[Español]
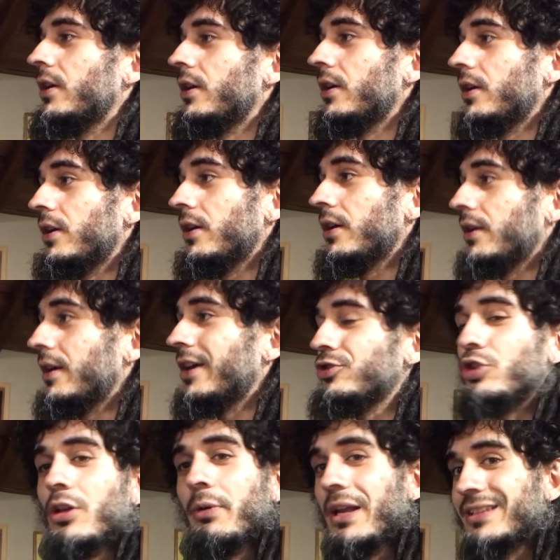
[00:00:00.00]
Eh,
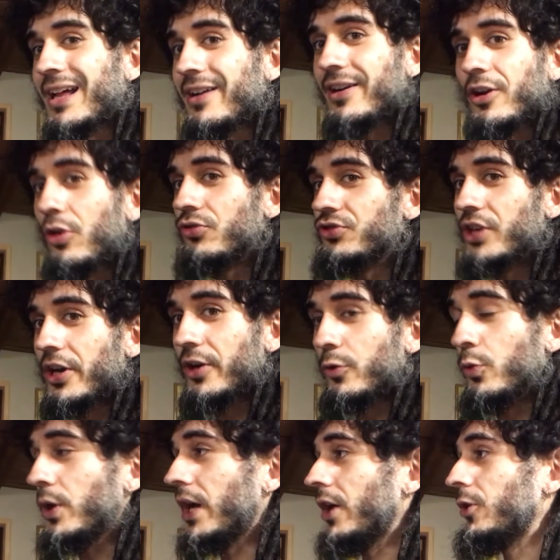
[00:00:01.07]
eso debería estar recontra
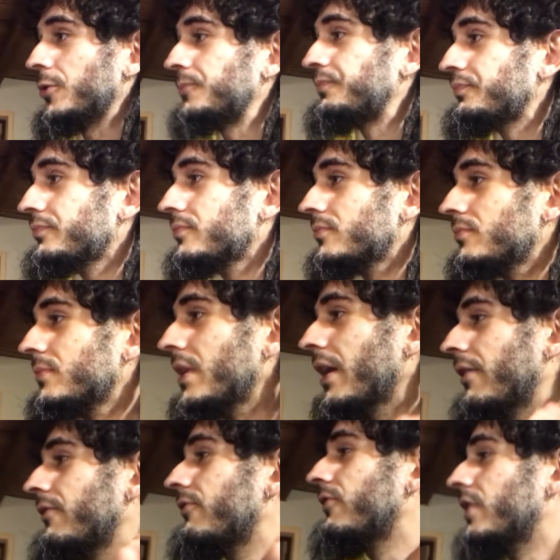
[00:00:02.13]
regulado.
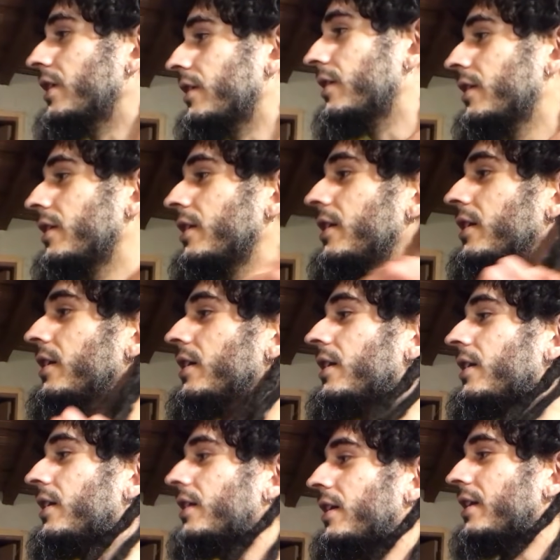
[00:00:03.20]
En fin,
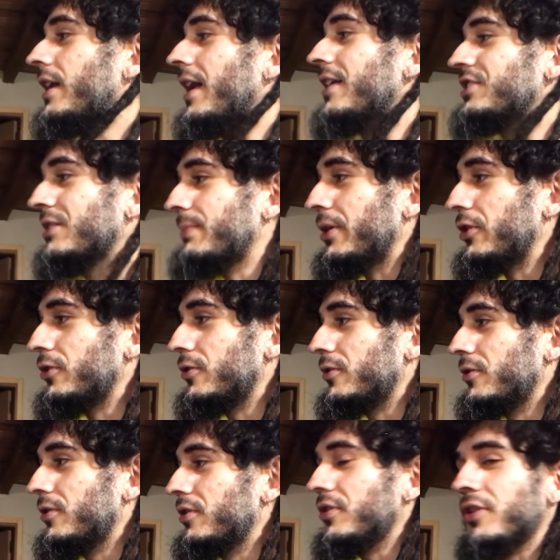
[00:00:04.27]
eh, nada, ya
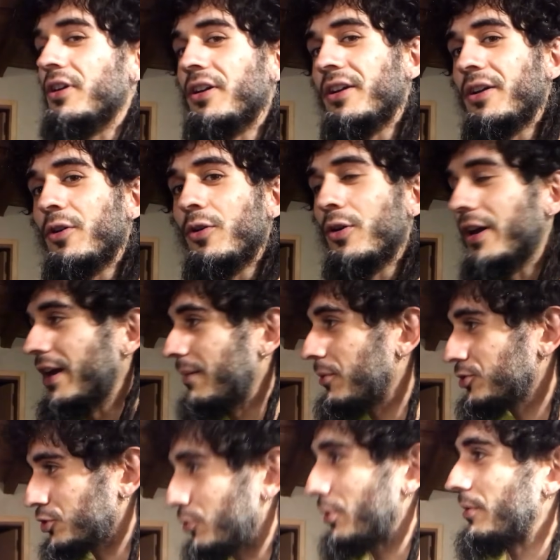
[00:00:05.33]
paró.
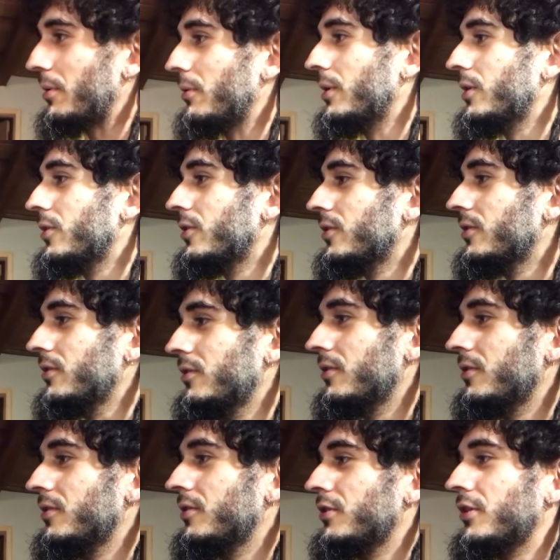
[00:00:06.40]
Hemos sobrevivido
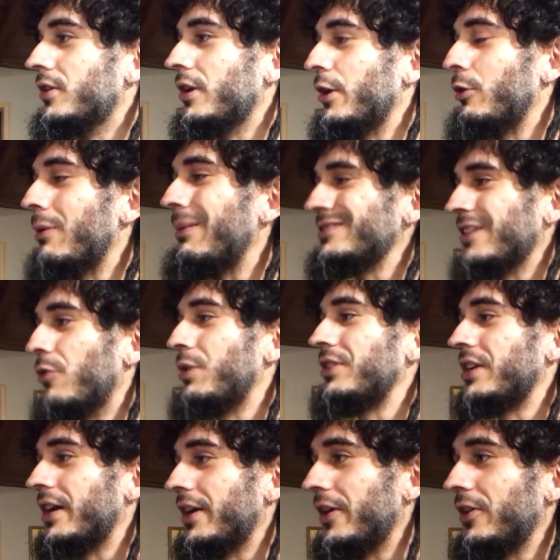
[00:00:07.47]
y no ha pasado
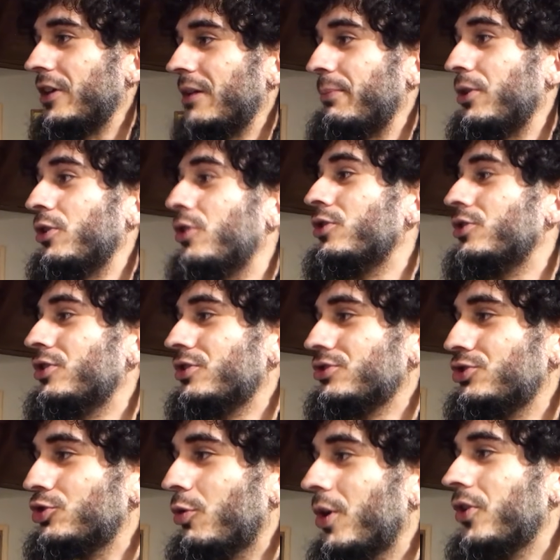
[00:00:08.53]
una tragedia. Pero
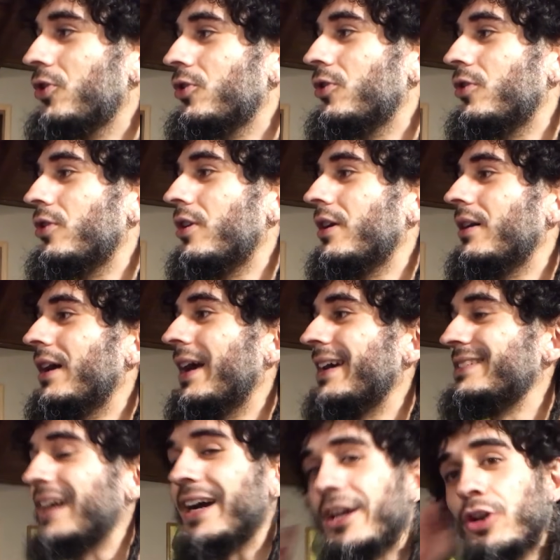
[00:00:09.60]
yo cuando
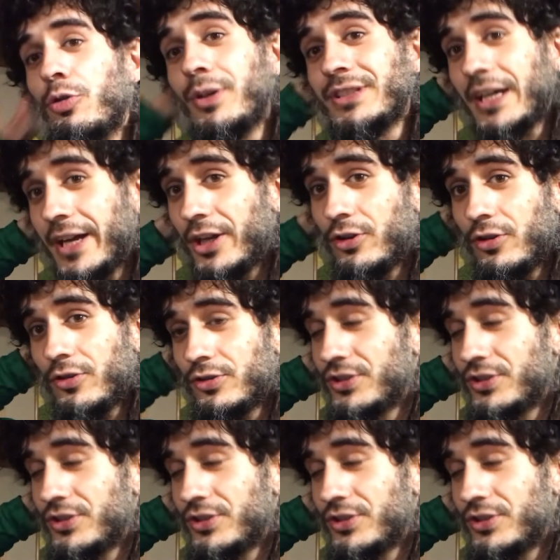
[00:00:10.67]
exagero, no exagero.